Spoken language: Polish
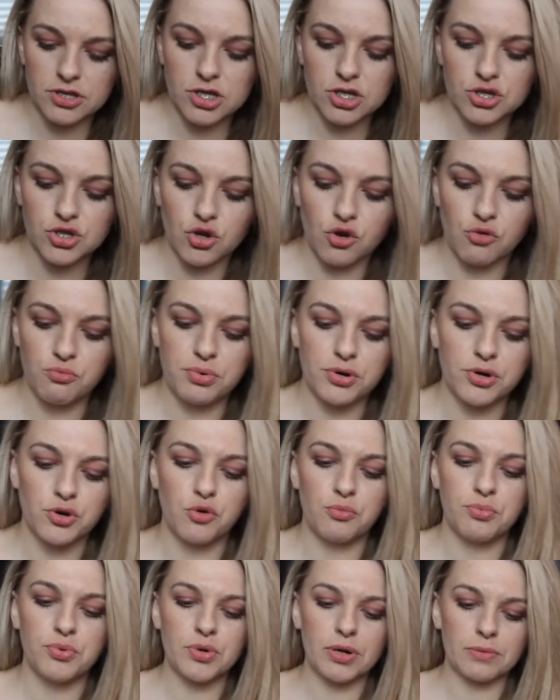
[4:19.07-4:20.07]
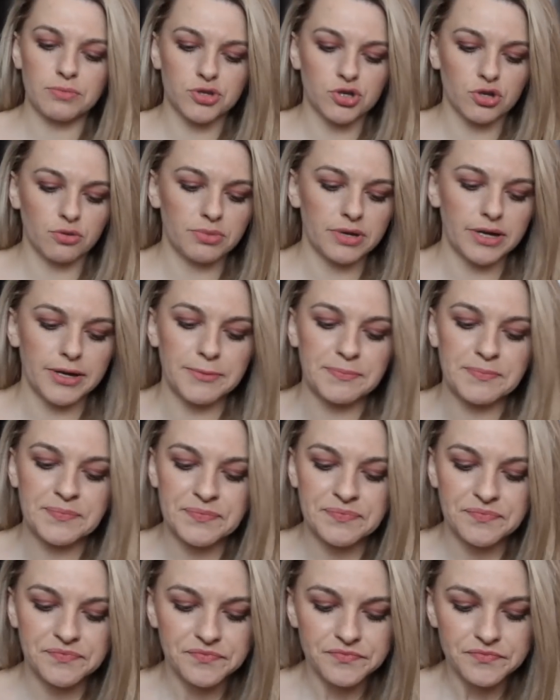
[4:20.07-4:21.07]
Z Taupy kupiłam sobie
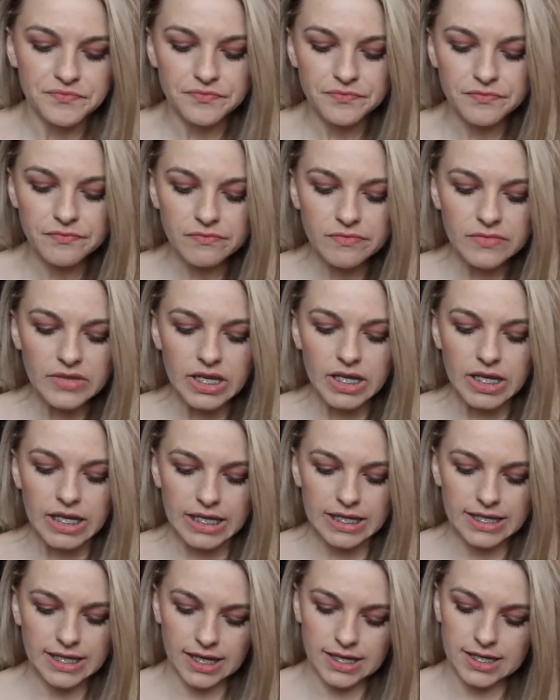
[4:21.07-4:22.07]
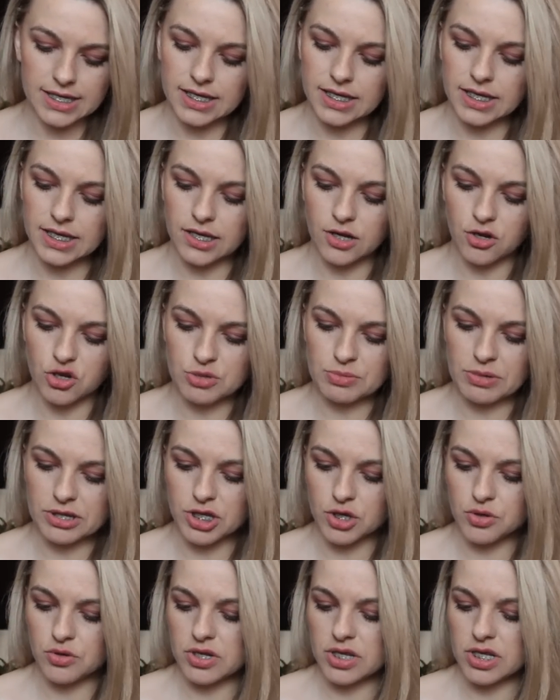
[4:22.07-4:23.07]
E, taki
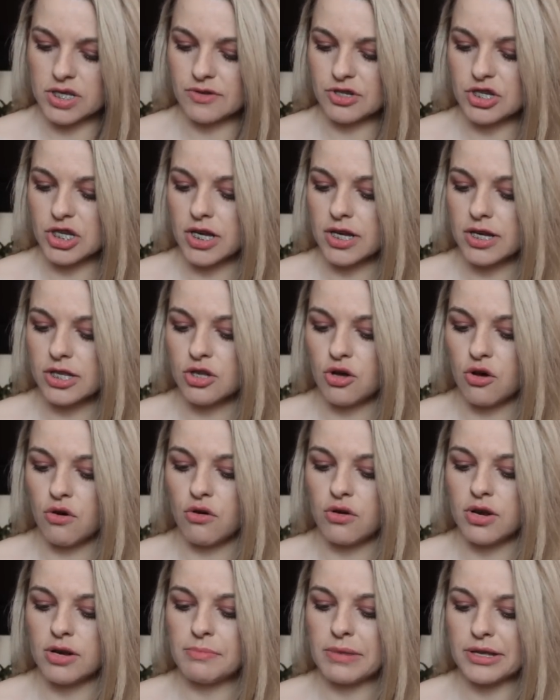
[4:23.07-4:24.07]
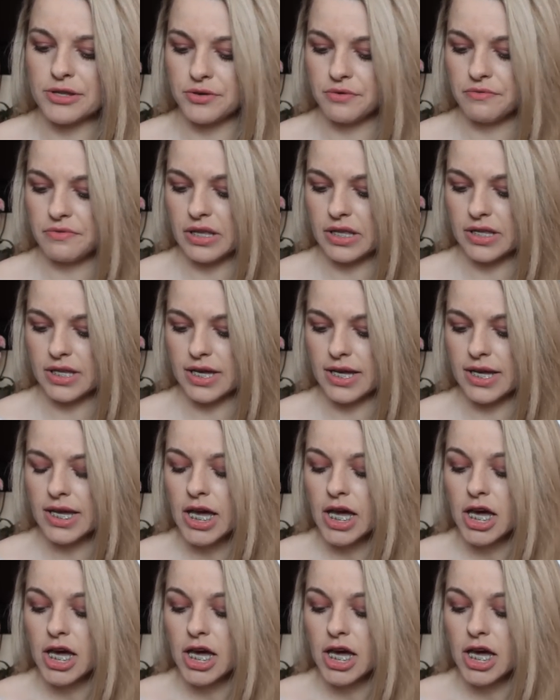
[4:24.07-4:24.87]
kosmetyk, który nazywa się Green Oil Matowienie,